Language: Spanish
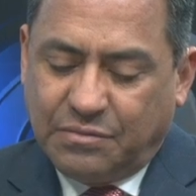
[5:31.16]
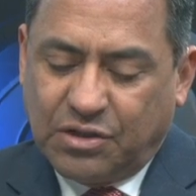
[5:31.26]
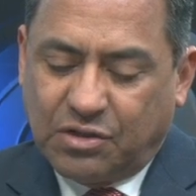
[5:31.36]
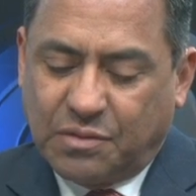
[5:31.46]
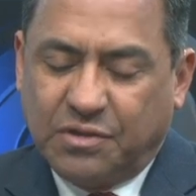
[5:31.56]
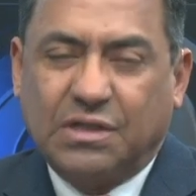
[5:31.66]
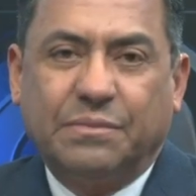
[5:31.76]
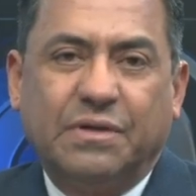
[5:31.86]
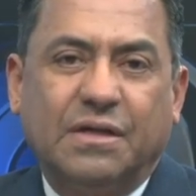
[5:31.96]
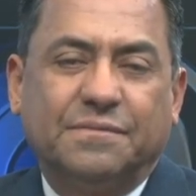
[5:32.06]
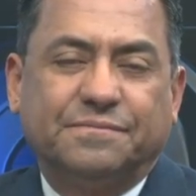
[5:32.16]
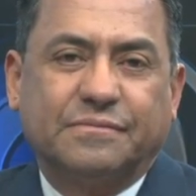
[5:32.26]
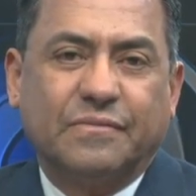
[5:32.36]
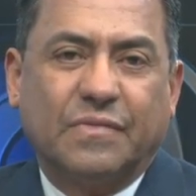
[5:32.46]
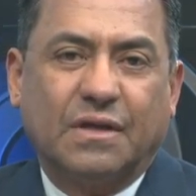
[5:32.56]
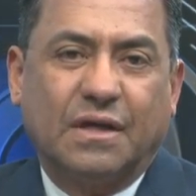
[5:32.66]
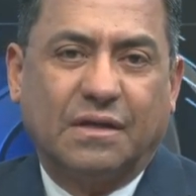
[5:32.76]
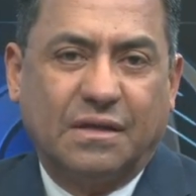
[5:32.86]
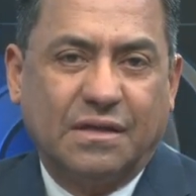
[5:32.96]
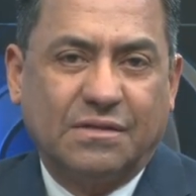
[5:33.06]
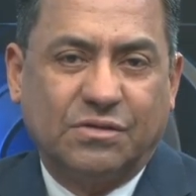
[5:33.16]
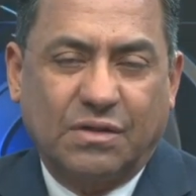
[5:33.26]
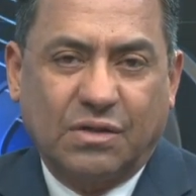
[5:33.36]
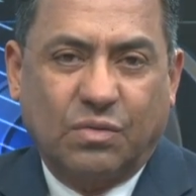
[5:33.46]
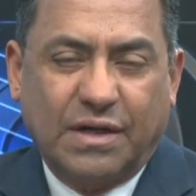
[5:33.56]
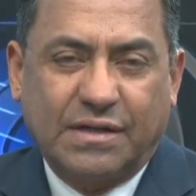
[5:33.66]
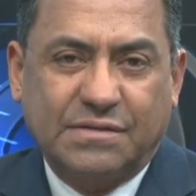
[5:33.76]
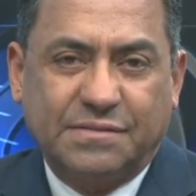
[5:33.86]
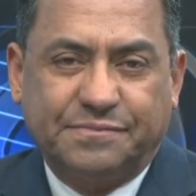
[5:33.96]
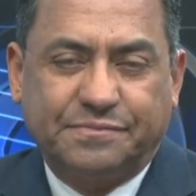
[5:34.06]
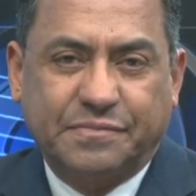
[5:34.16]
Bueno, como también aquí en Ciudad Juárez,